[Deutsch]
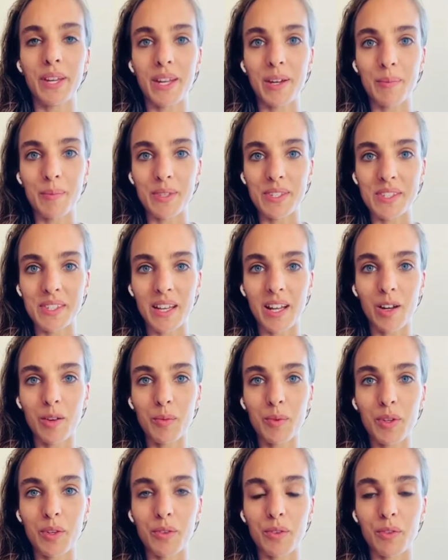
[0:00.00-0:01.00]
Name ist Salome
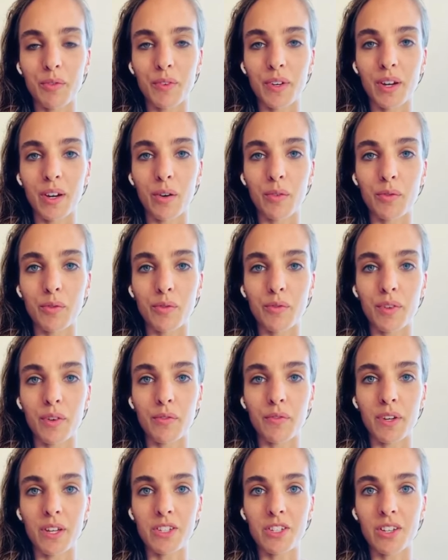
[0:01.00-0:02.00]
und ich verkaufe für
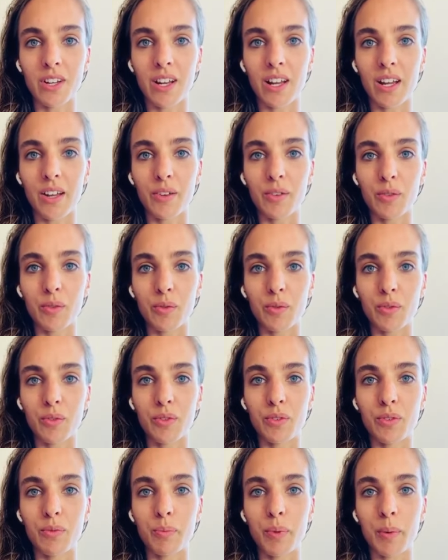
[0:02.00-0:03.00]
Fashionkleidung
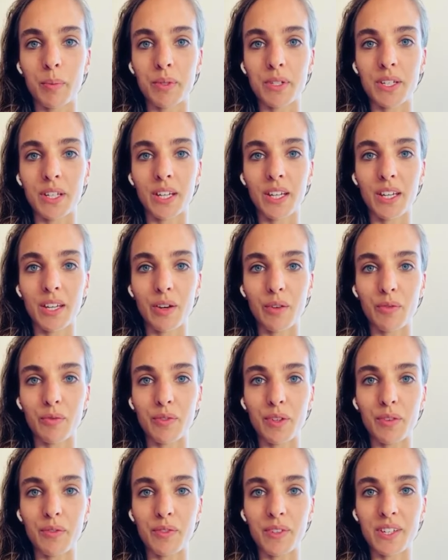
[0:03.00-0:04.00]
und Papeterie auf
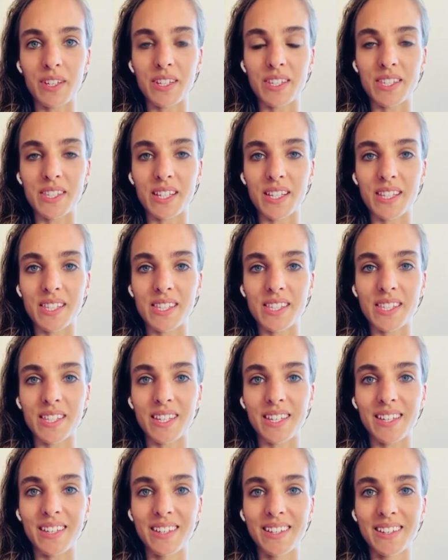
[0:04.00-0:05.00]
www.designs.de.